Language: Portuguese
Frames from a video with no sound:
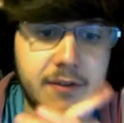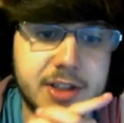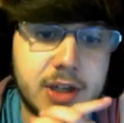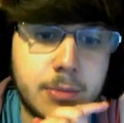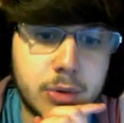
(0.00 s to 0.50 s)

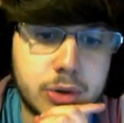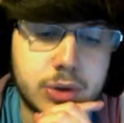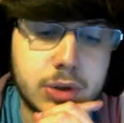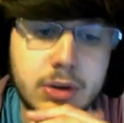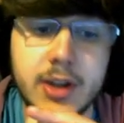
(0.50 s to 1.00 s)
fizeram um bom
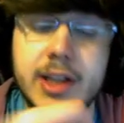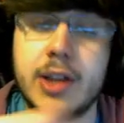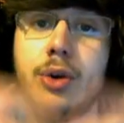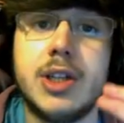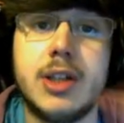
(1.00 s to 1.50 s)
jogo. g
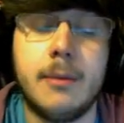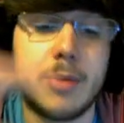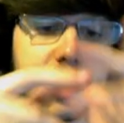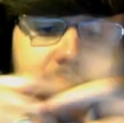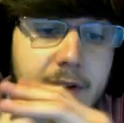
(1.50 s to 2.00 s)
2,
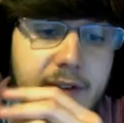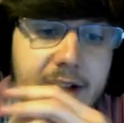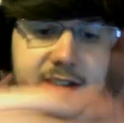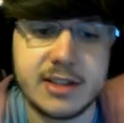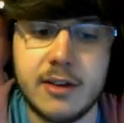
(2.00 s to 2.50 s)
próxima
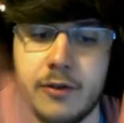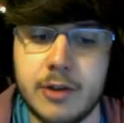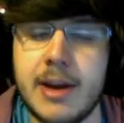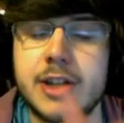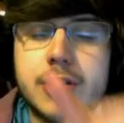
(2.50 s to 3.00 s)
fase, foi
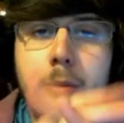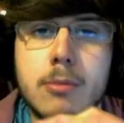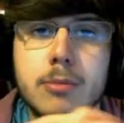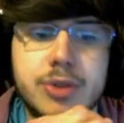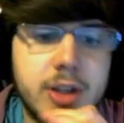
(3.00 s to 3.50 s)
mais
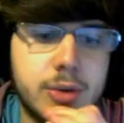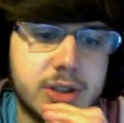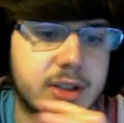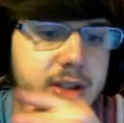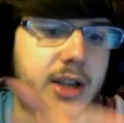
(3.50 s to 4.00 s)
um tiro
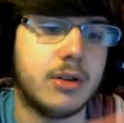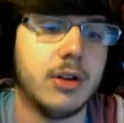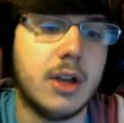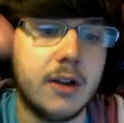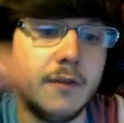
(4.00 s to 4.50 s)
certeiro.
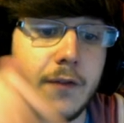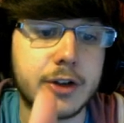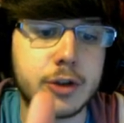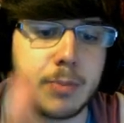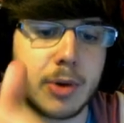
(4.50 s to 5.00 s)

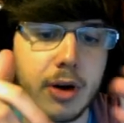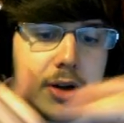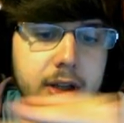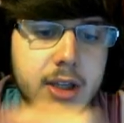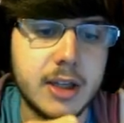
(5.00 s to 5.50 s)
Virtus Pro
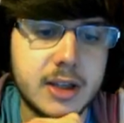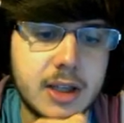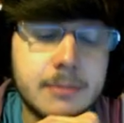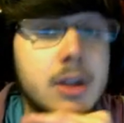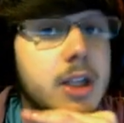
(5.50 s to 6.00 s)
e Team